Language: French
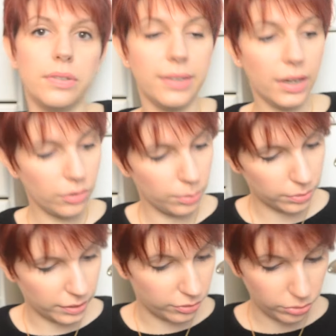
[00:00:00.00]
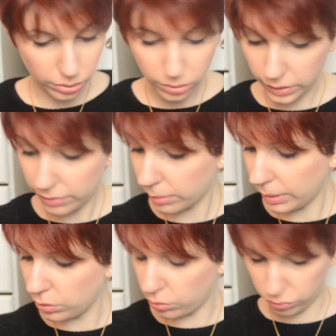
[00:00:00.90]
visage, pour les yeux, on a
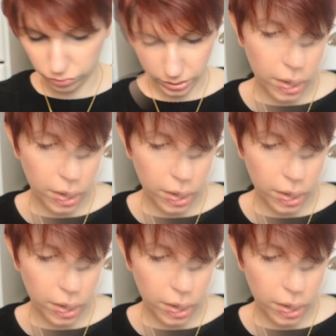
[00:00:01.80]
vraiment de tout.